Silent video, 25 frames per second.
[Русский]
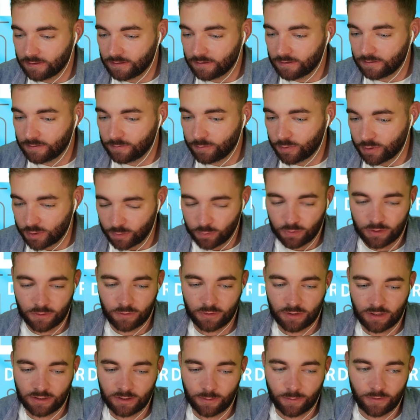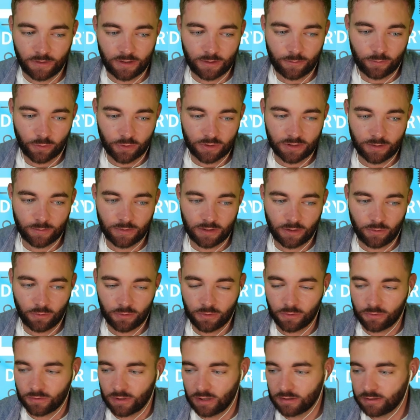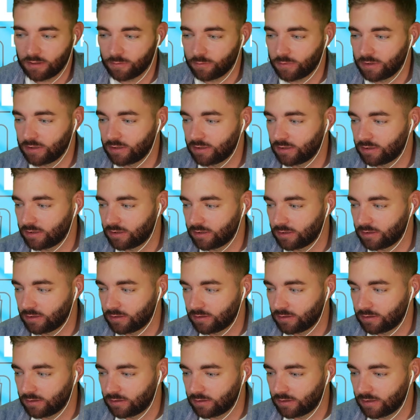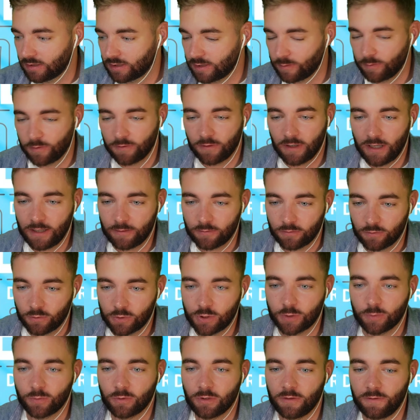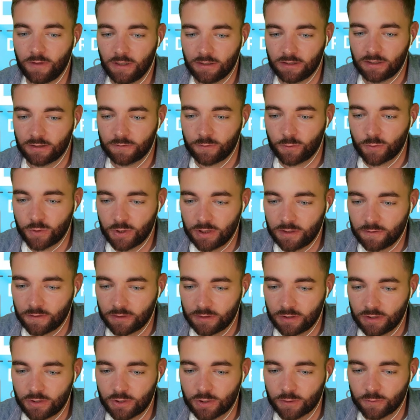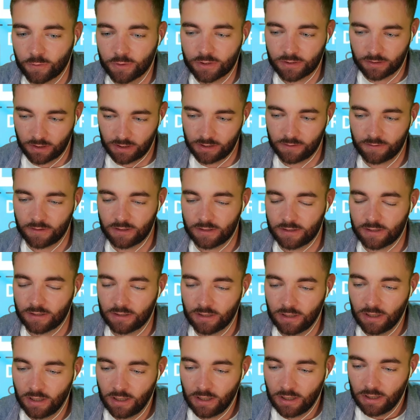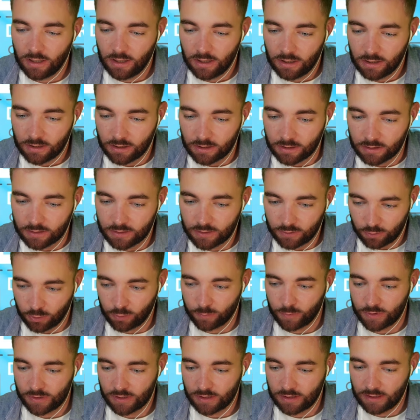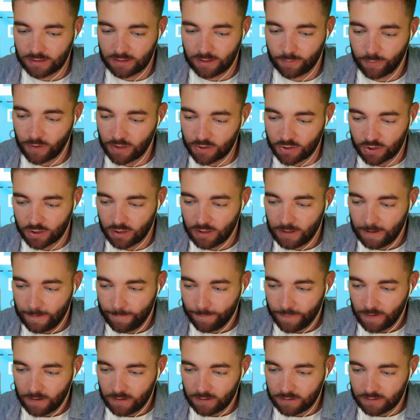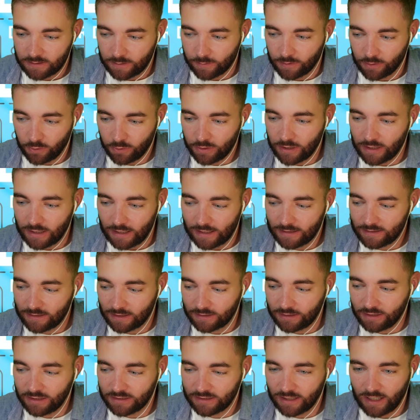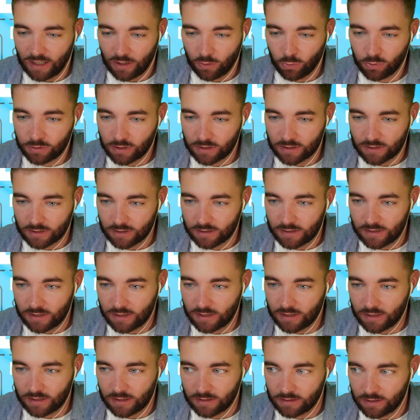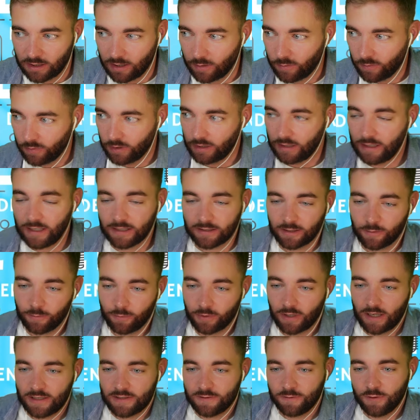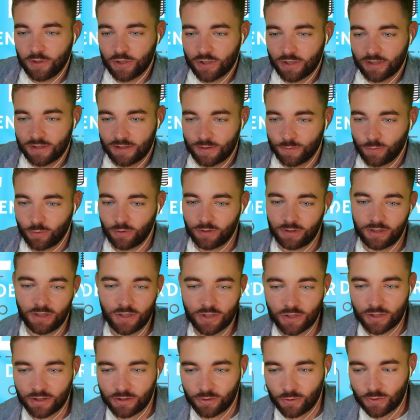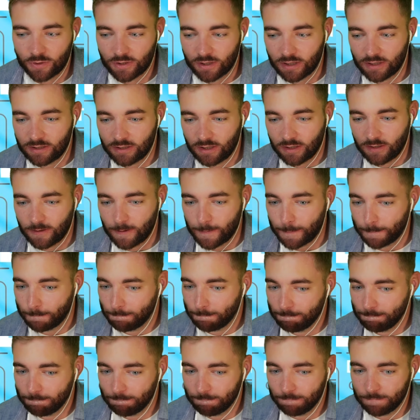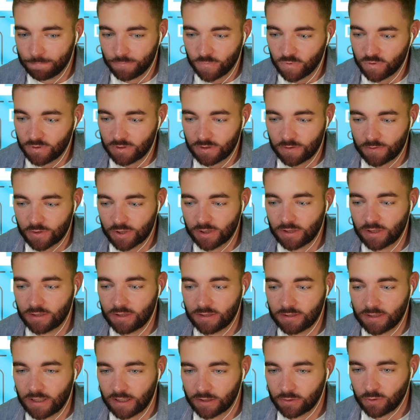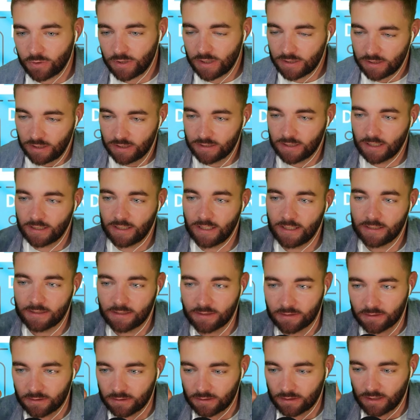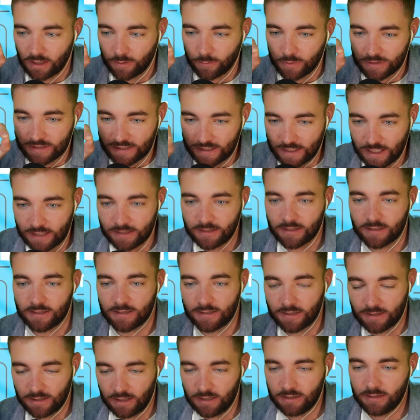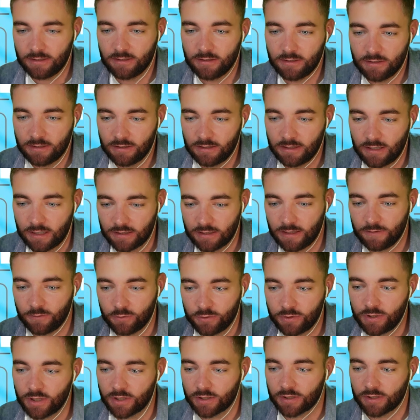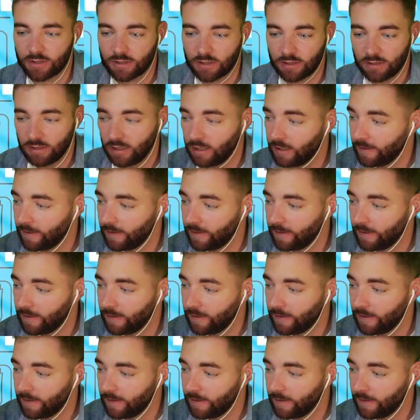Почему-то вот, когда мы говорим про стоматологию, как-то мы э, забываем очень много факторов учитывать, из чего складывается Э, стоимость. Это опять же, стоматология это не та отрасль, где там летом прайс выше, зимой ниже, то есть это ну, совершенно не так. То есть есть, есть какая-то как бы средняя цена, и она вот держится.